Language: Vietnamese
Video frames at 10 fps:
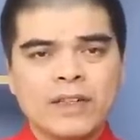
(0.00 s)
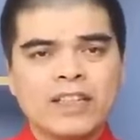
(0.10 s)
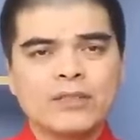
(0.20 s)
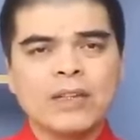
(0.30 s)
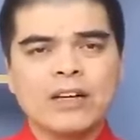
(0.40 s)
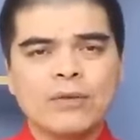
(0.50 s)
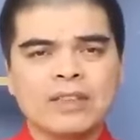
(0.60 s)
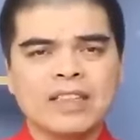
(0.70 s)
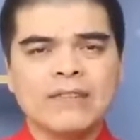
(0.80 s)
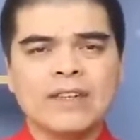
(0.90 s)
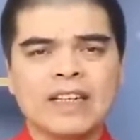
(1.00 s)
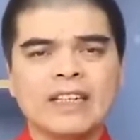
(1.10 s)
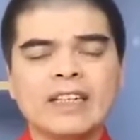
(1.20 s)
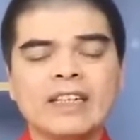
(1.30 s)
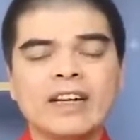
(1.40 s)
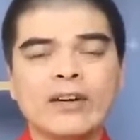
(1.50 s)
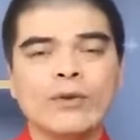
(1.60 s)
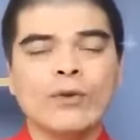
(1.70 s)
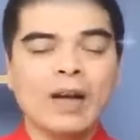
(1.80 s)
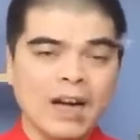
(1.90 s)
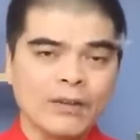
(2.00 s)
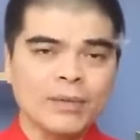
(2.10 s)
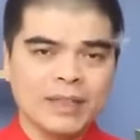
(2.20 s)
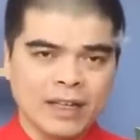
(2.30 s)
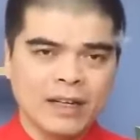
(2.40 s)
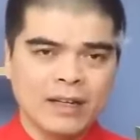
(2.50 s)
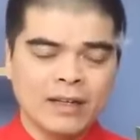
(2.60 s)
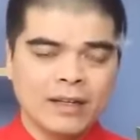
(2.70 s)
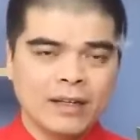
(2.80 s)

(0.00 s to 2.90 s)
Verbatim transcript: vậy thì chúng ta cùng xét về cái ý nghĩa của hũ gạo trên bàn thờ